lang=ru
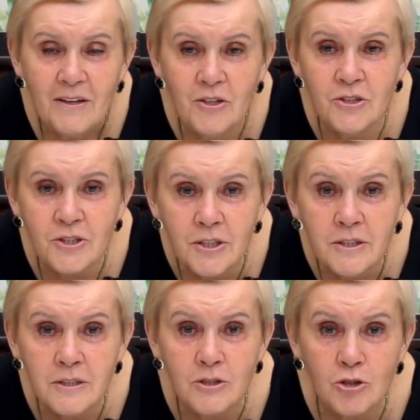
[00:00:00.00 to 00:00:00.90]
И
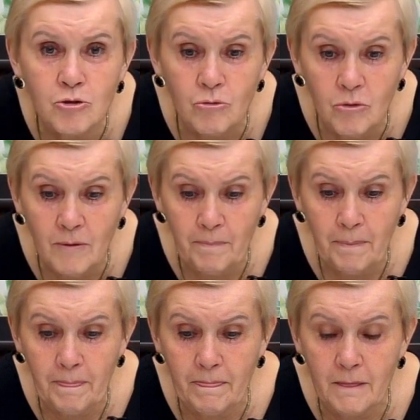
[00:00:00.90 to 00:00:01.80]
естественно, что
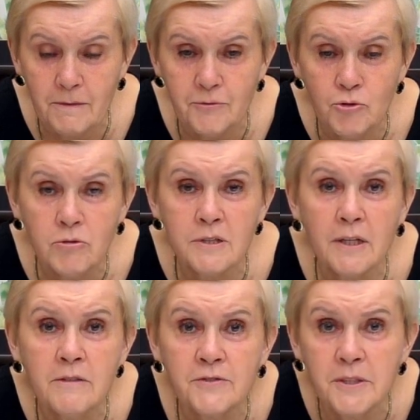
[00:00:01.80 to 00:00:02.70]
э, все
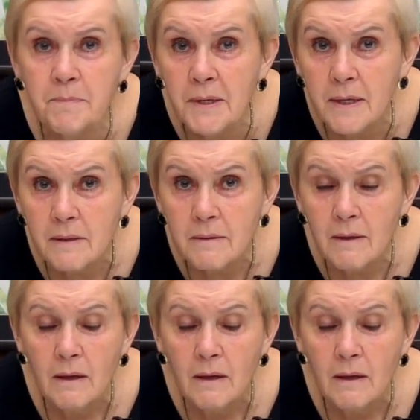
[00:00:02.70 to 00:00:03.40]
стоит в тепле.